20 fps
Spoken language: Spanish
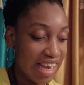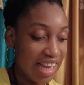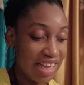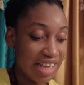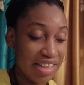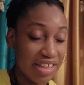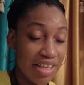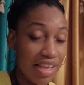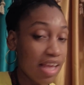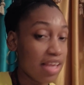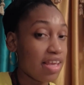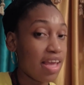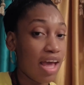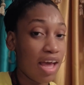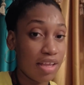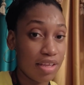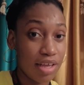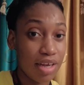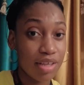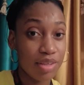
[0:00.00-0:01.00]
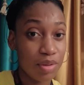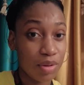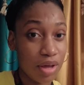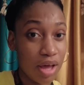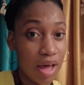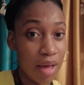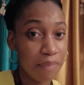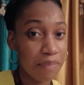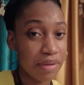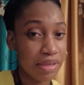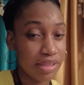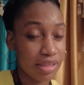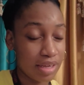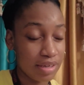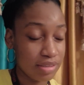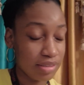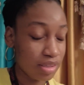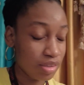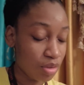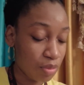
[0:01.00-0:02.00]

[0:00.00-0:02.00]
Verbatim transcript: la Yanira ya, ya le tocaba peinarse.